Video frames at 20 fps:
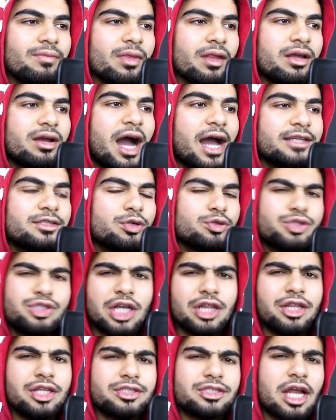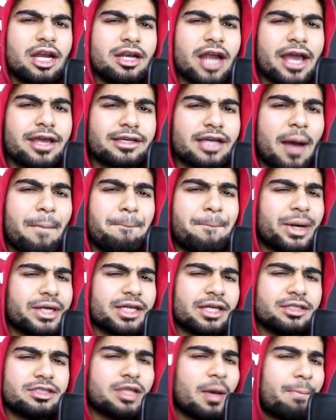गाइस और जल्दी से लाइक का
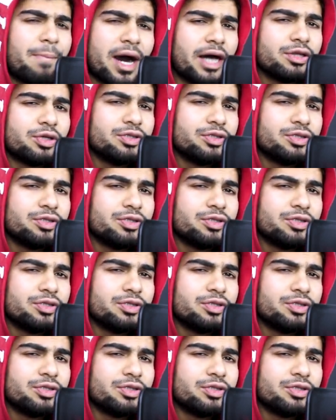बटन दबा दो